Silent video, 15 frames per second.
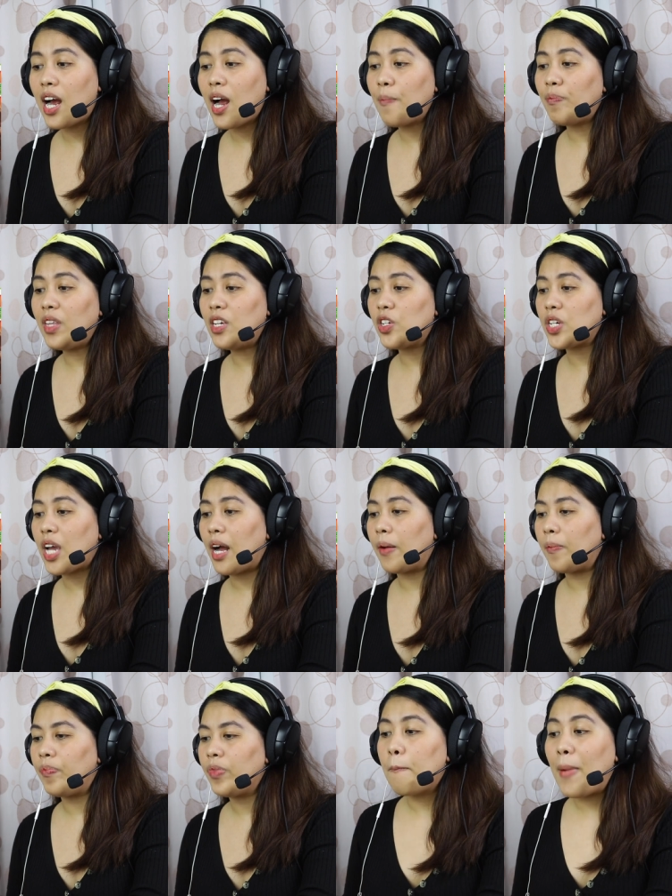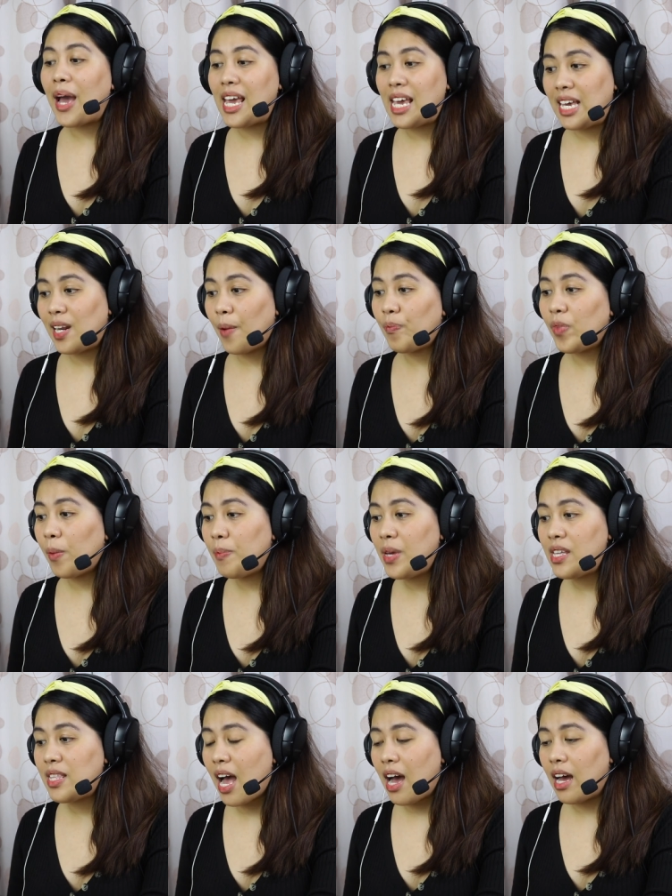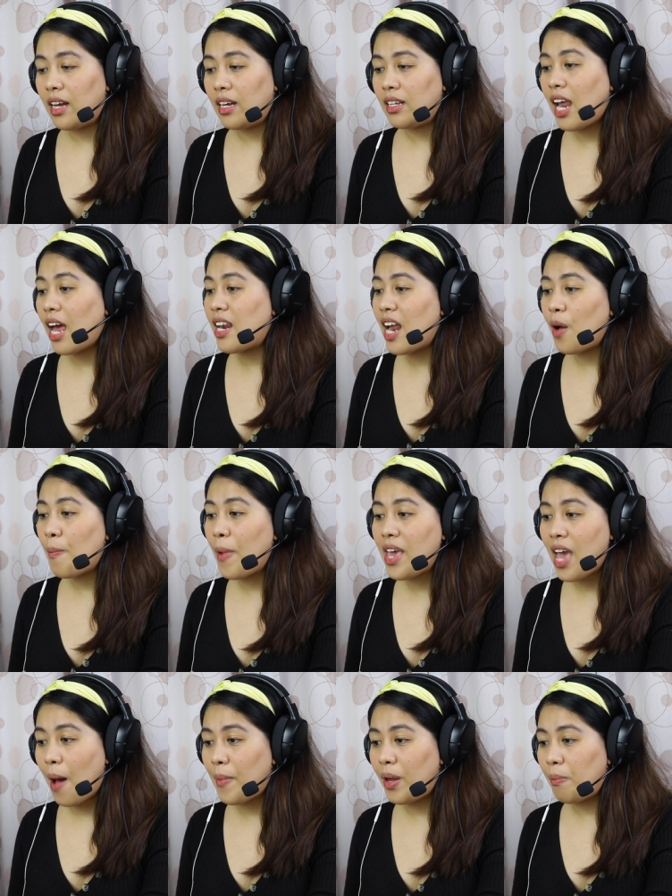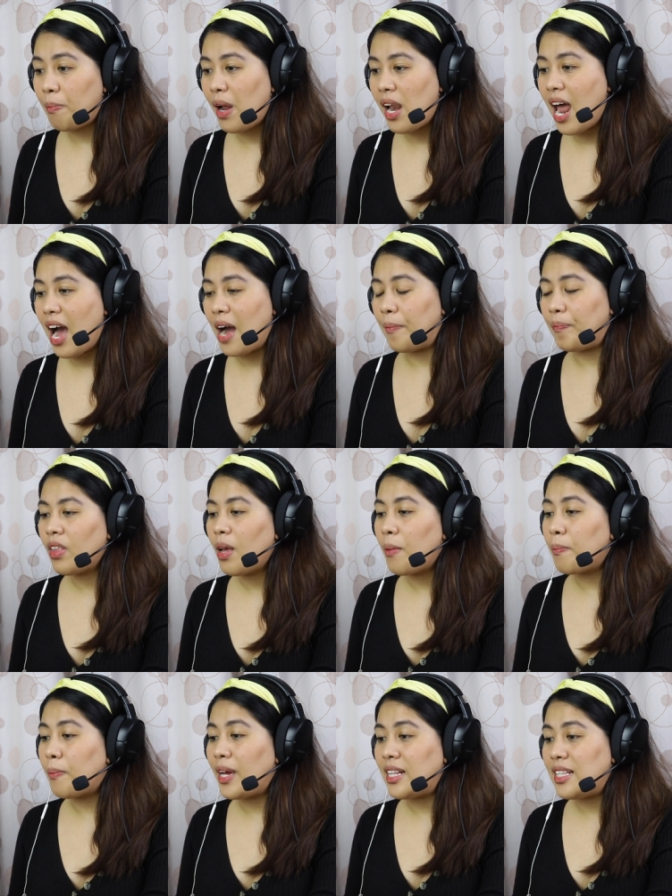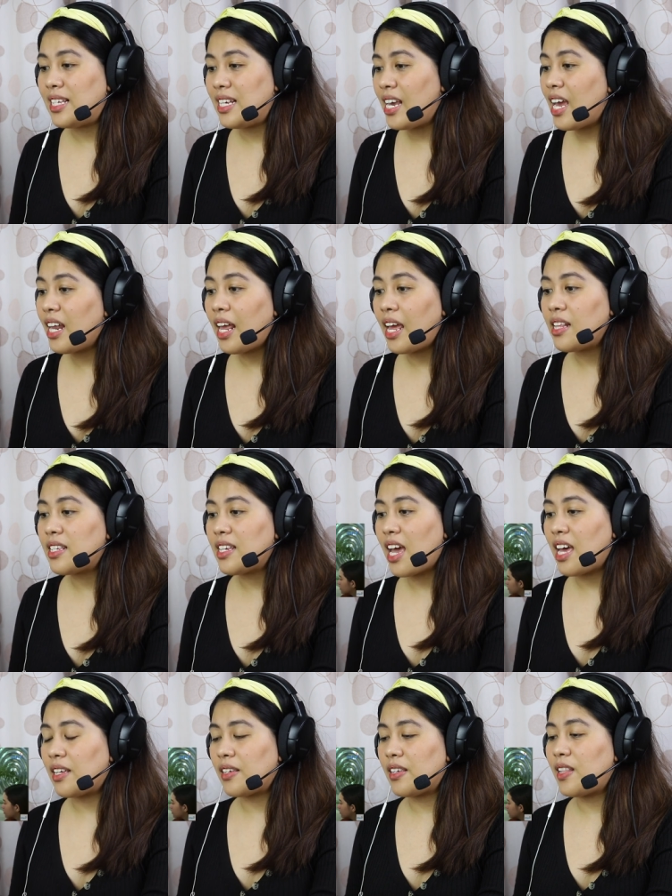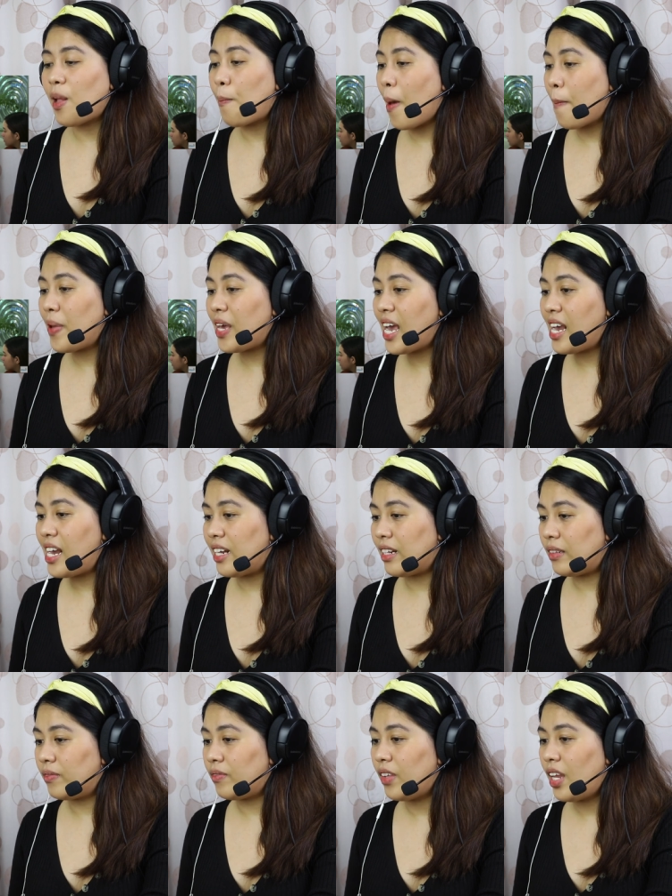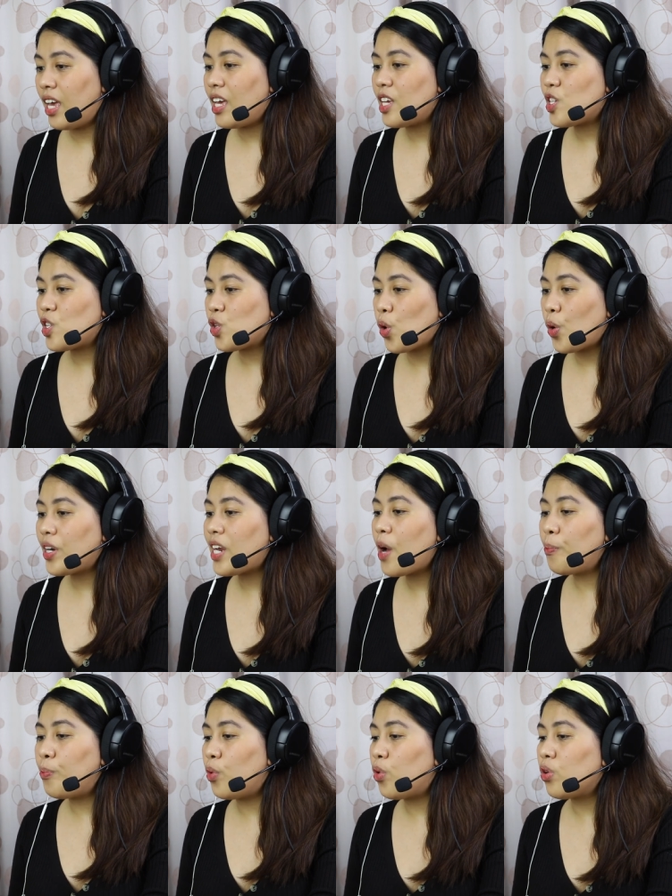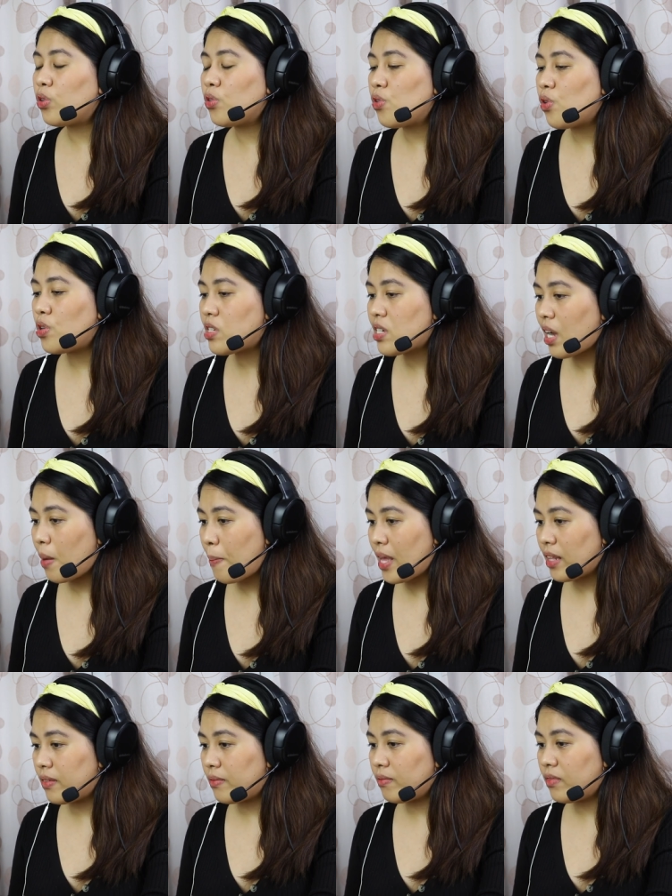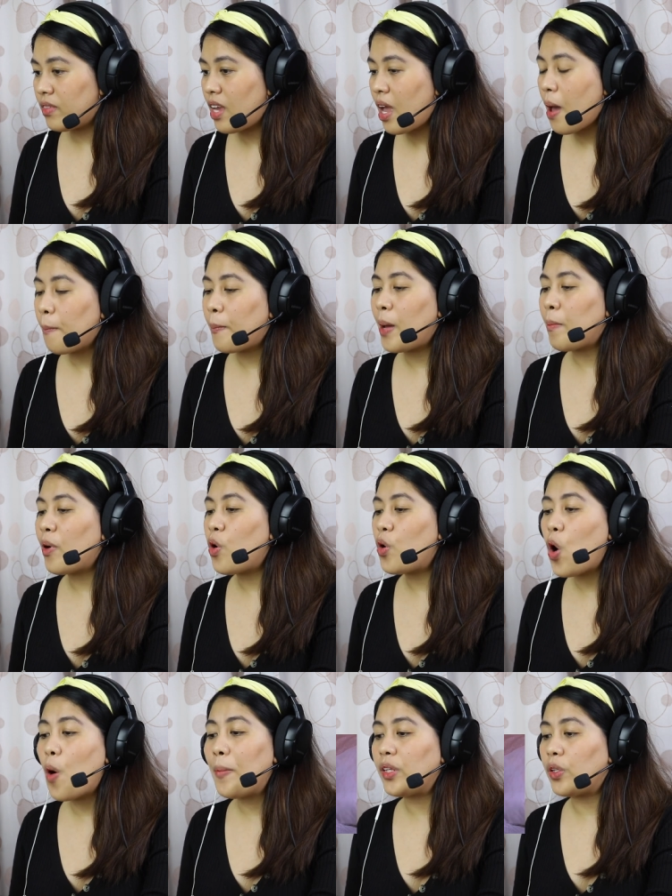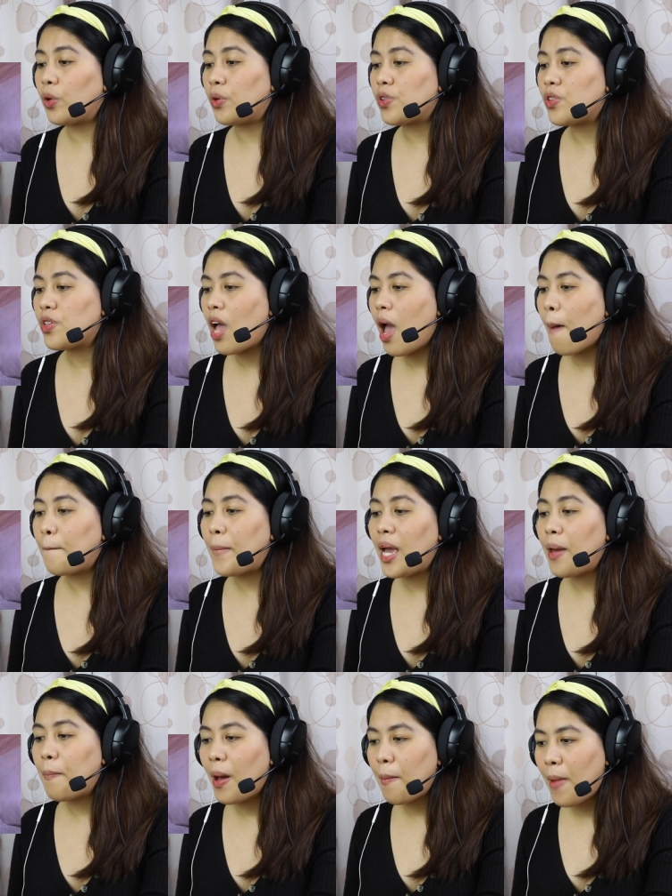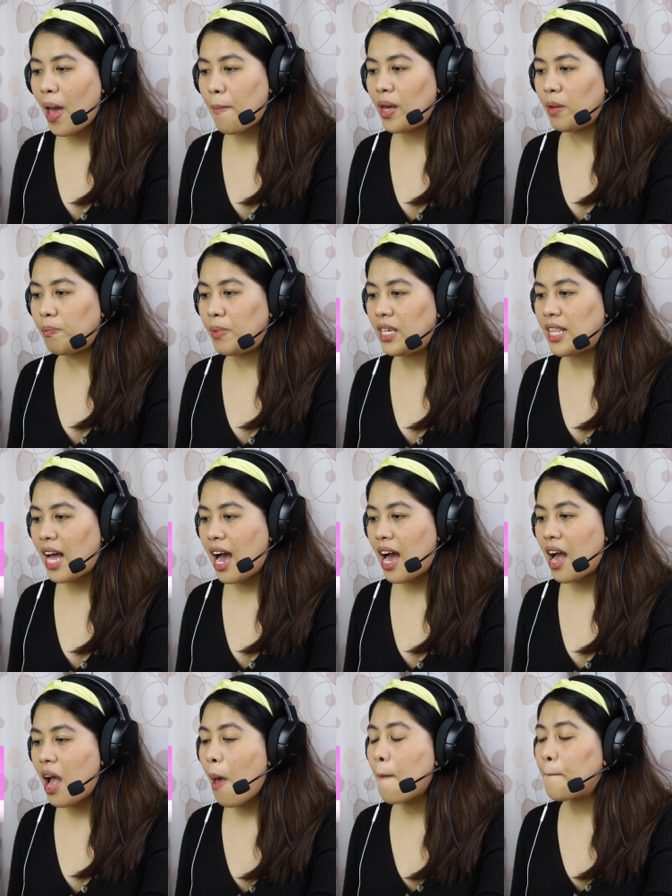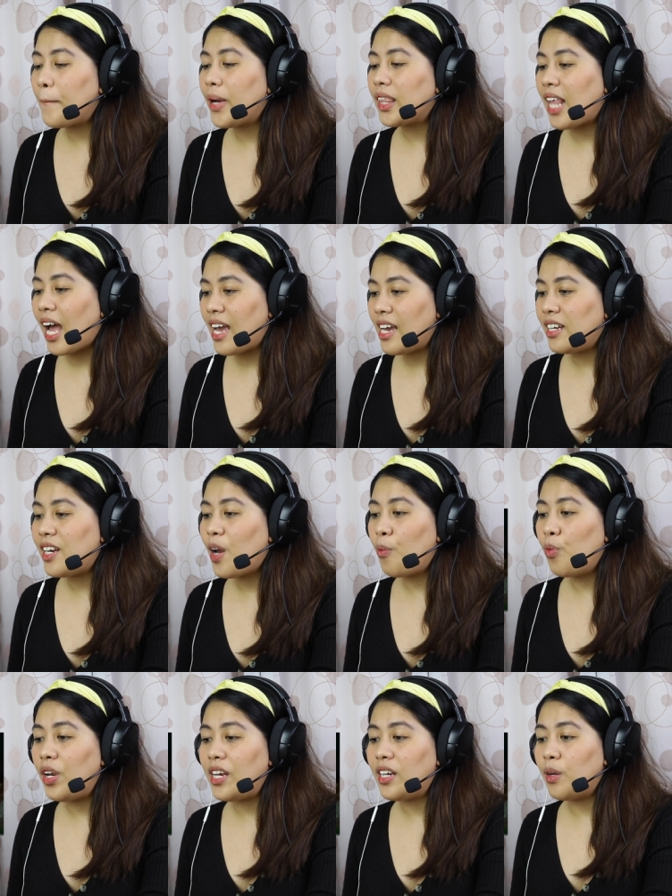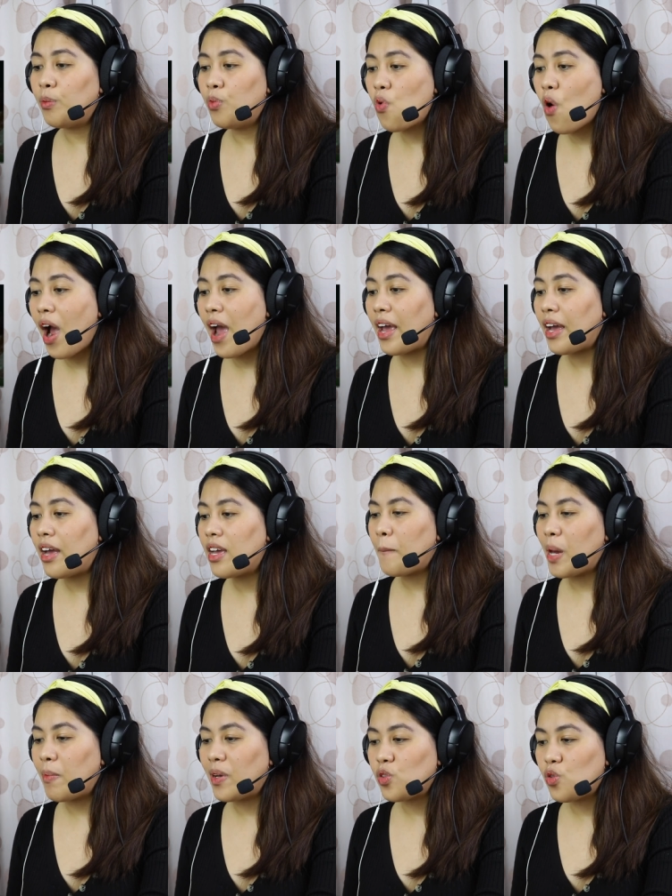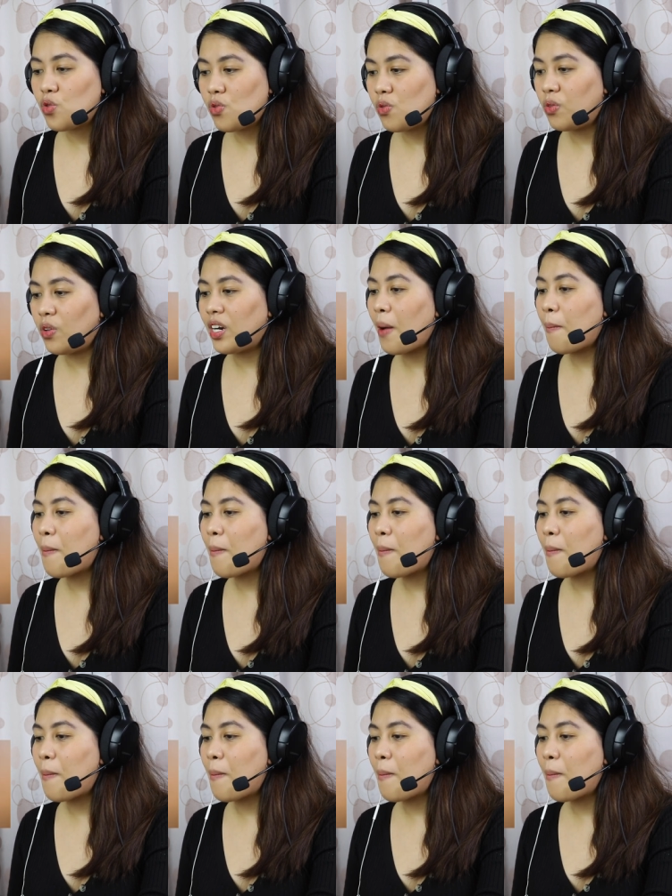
ng amnesia, mahirap na bida na anak mayaman pala, may DNA test na pepikein, istoryang puro tungkol sa kabit, may makukomatos, may pabebeng bida, patay na muling nabuhay, may masusunog na